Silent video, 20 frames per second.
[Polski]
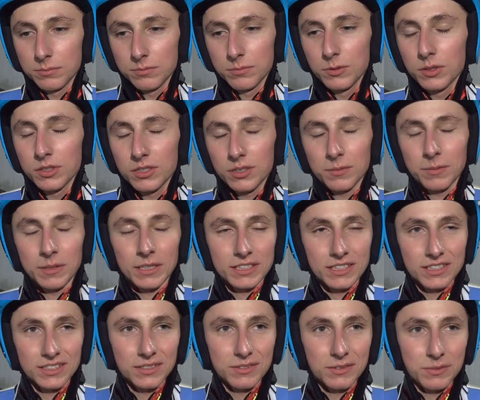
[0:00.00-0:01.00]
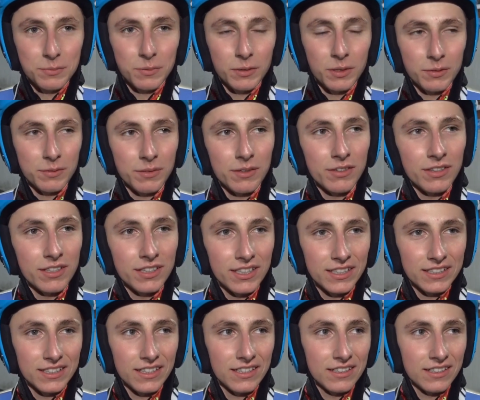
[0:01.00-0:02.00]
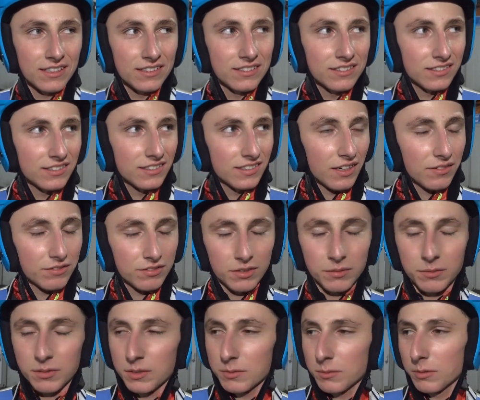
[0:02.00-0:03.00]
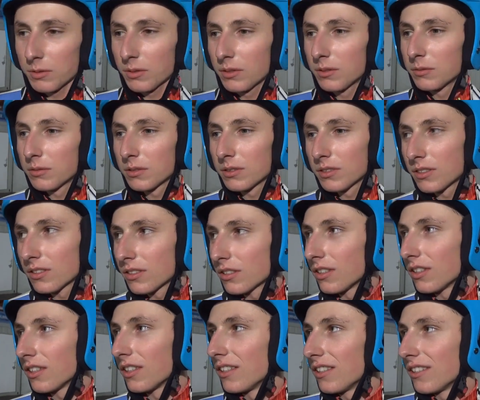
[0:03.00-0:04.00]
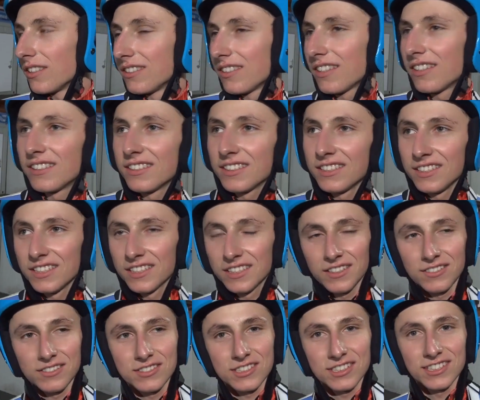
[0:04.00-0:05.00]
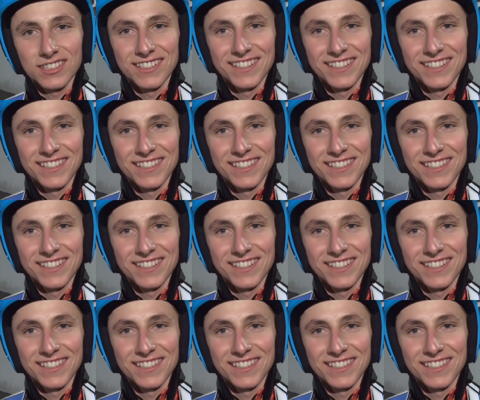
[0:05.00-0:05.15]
dużo bardziej się spodobała jak ta tam w tym Innsbrucku, bo to, to jej nienawidzę.